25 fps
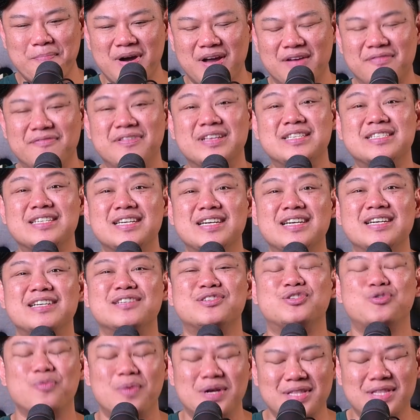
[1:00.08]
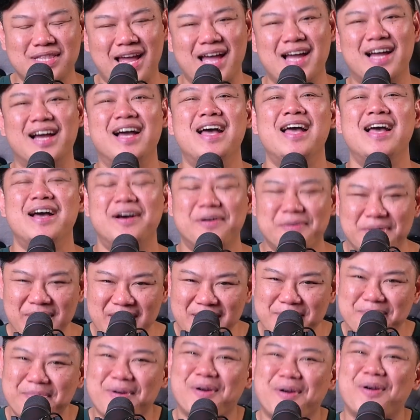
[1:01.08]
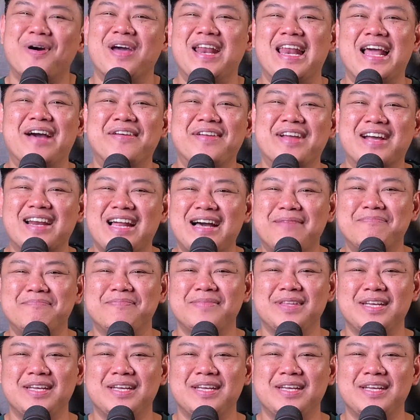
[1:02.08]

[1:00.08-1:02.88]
เปิดฟีเจอร์ซุปเปอร์แตงเรียบร้อยแล้วนะครับ